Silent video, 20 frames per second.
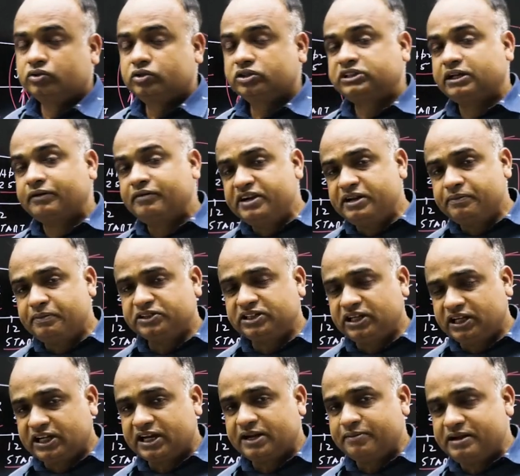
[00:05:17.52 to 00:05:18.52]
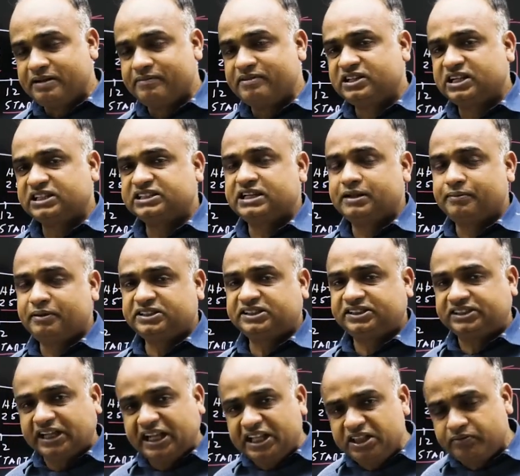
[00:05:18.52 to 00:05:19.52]
तो 70 परसेंट अगर हम इलेवंथ का
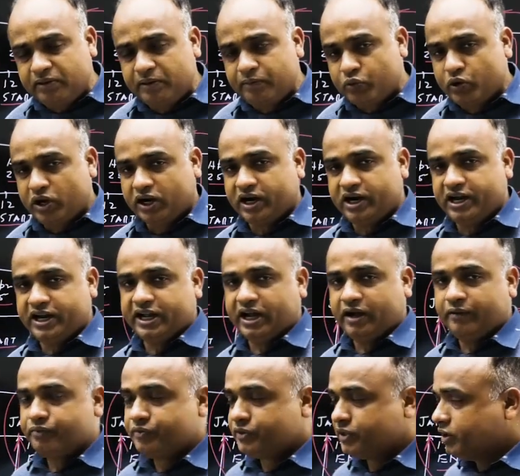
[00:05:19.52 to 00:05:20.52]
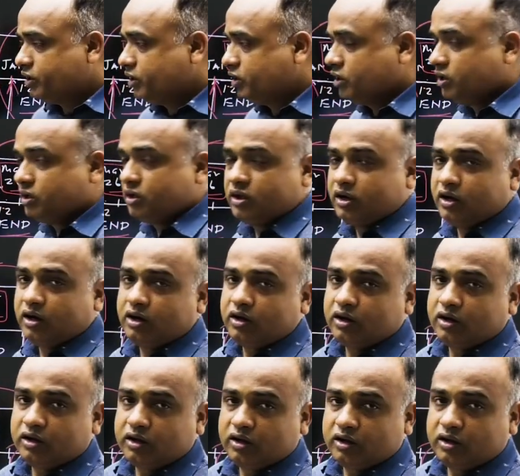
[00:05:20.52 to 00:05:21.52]
सिलेबस टेंथ में पूरा कर लिया
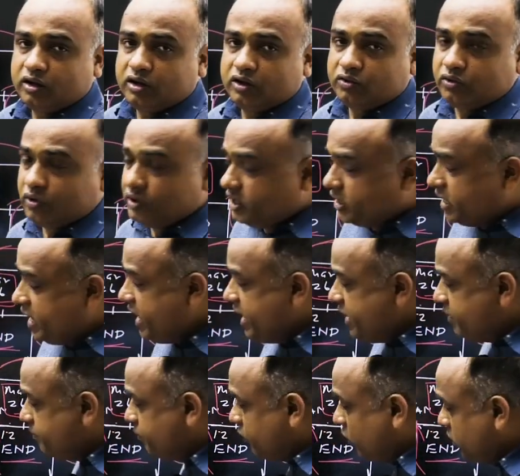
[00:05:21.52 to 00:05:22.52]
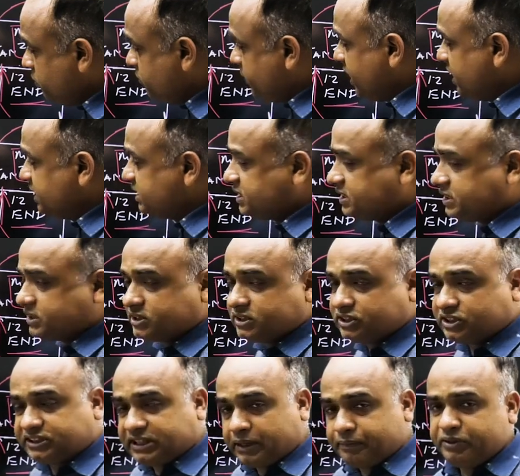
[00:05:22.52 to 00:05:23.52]
तो ये एक बहुत बड़ा
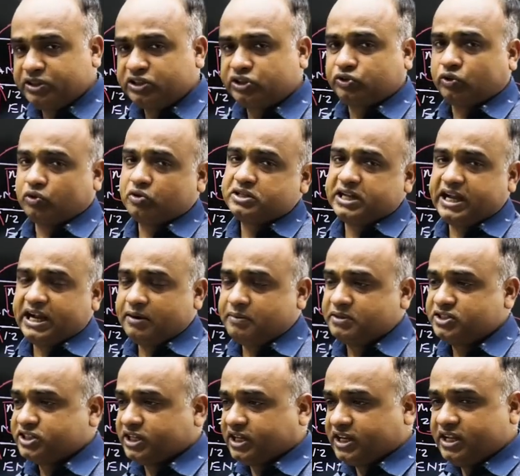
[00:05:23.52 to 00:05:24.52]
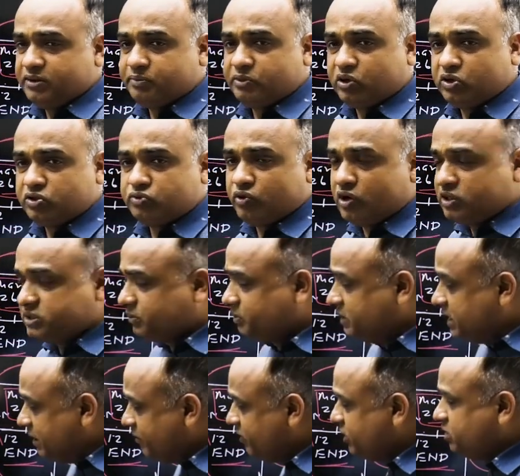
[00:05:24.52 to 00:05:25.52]
स्टेपिंग स्टोन हो जाएगा बच्चे के लिए बिकॉज वो
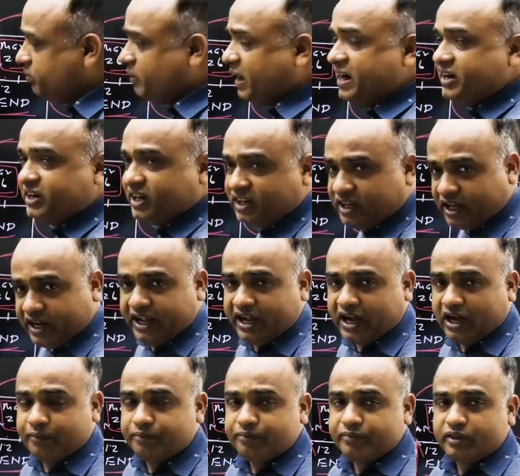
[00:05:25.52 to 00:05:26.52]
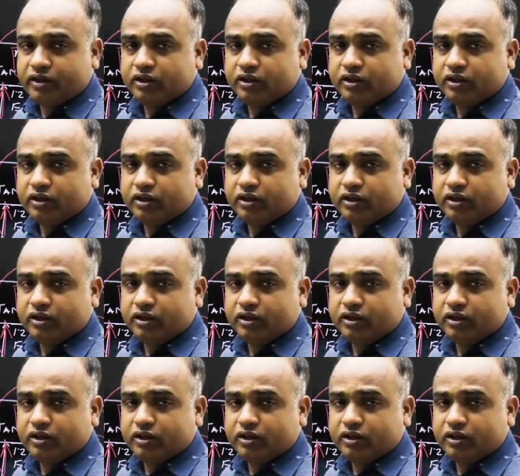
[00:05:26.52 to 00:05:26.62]
जब इलेवंथ में एंटर करेगा